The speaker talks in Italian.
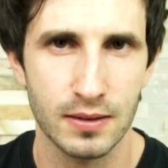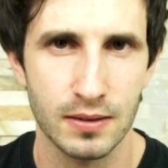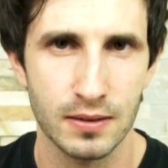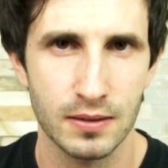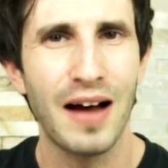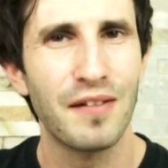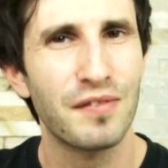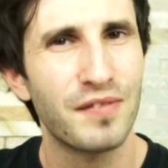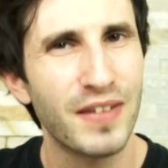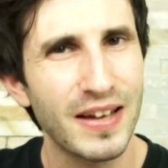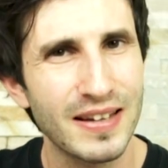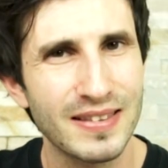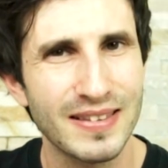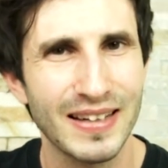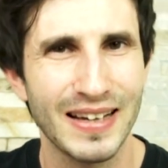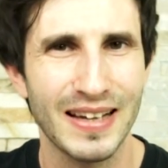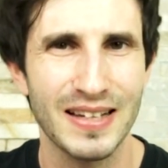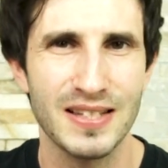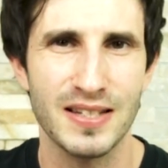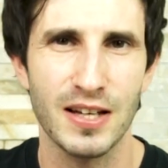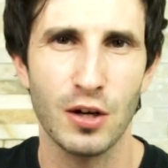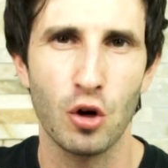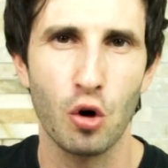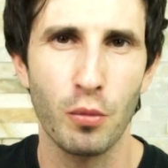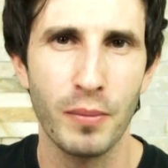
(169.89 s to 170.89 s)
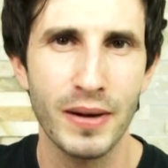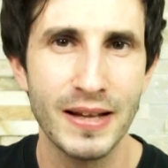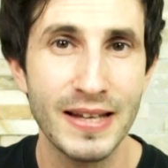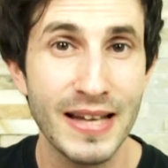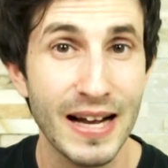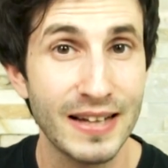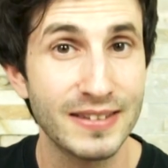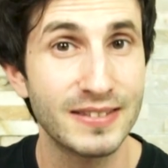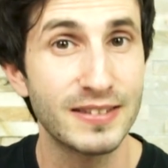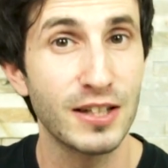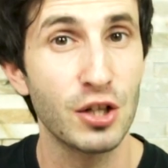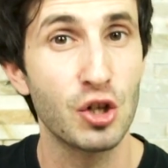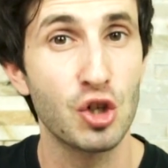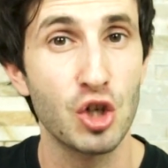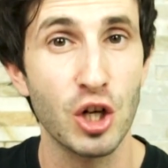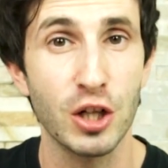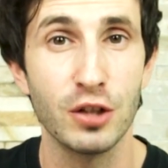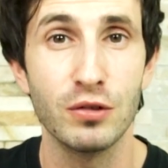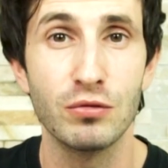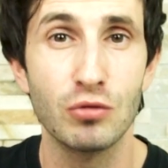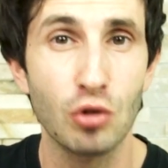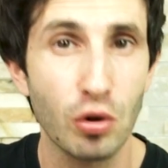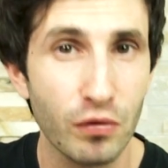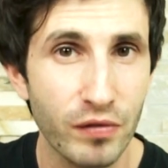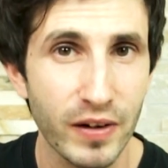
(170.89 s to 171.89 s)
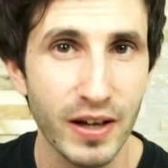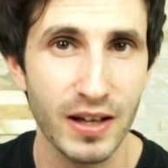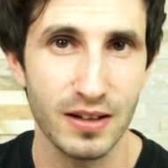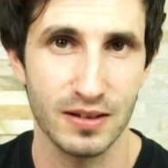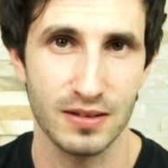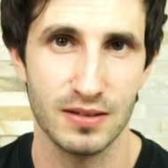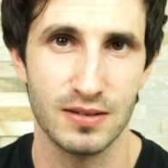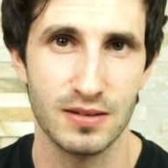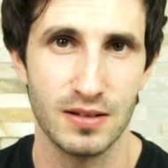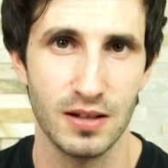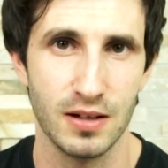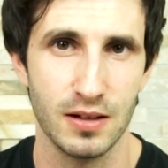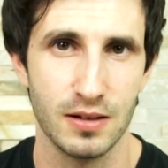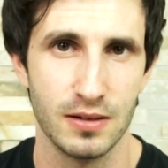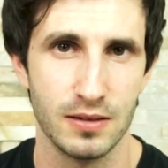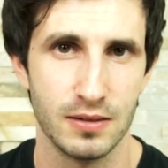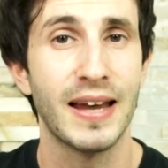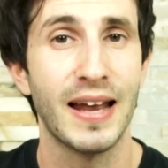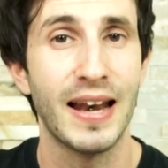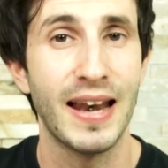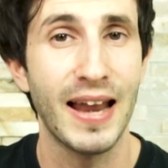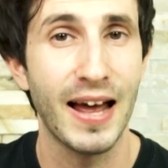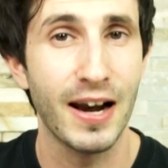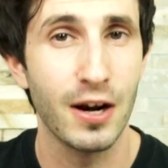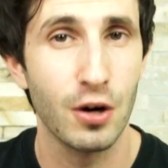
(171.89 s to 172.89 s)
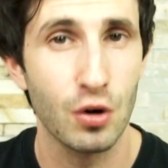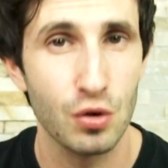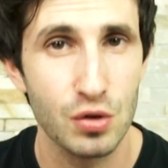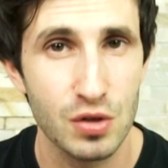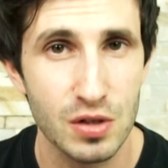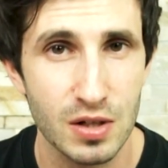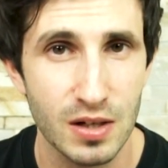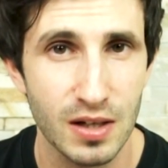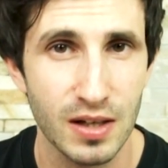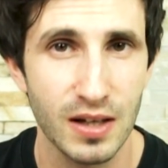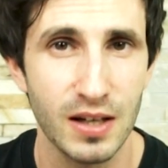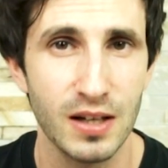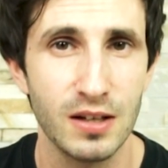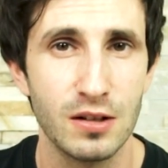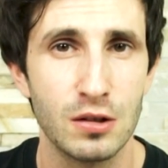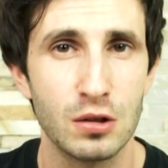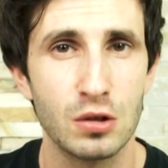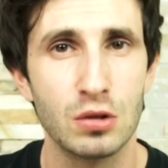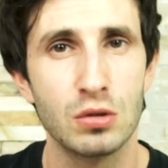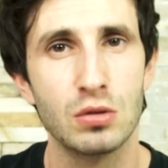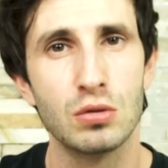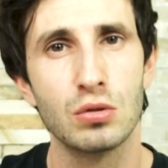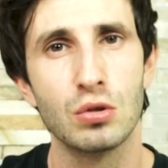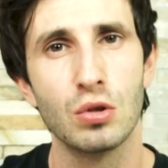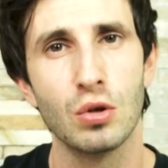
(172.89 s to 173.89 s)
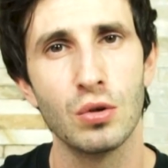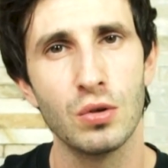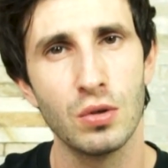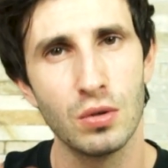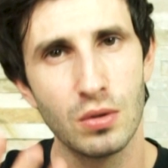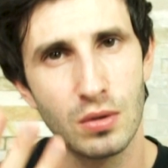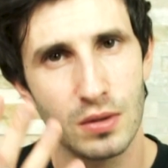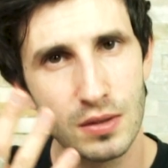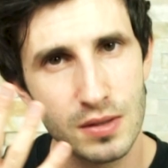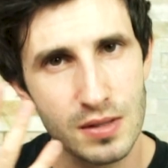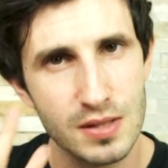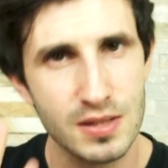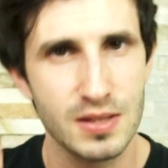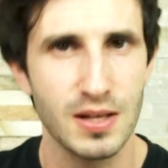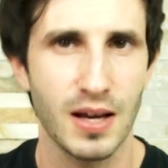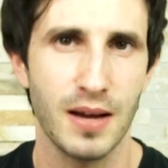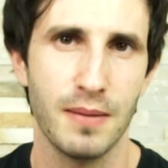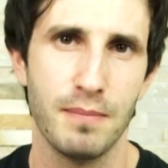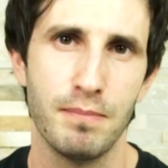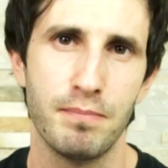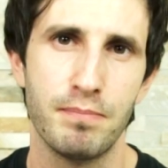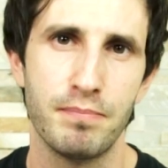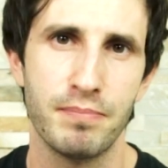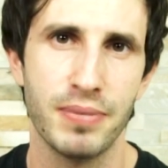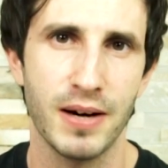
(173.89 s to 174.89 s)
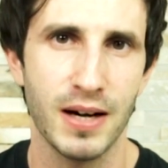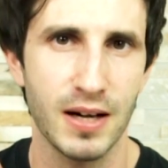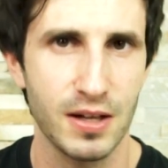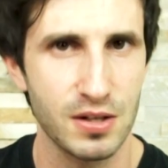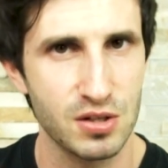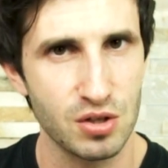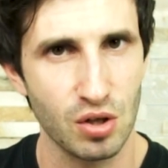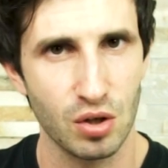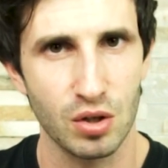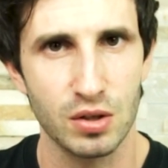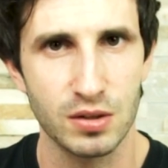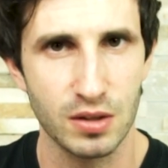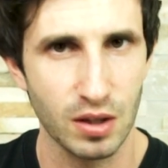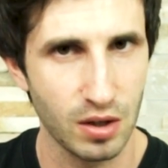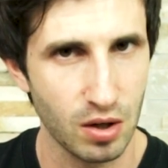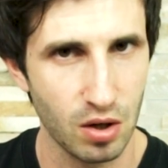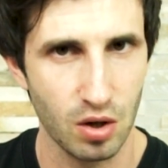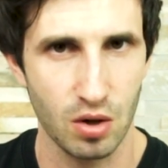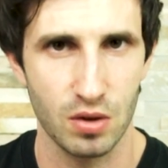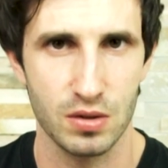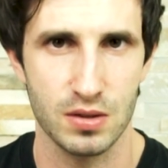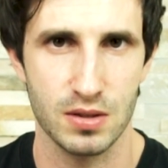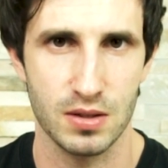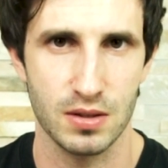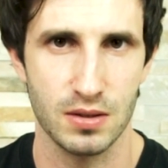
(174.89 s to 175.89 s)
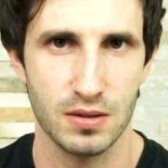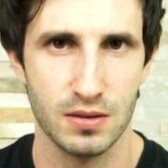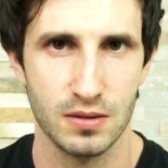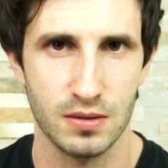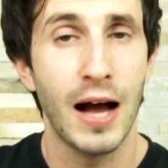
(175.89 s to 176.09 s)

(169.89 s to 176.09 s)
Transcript: avverte che sei come gli altri 120 che le hanno scritto tutto sempre le solite cose.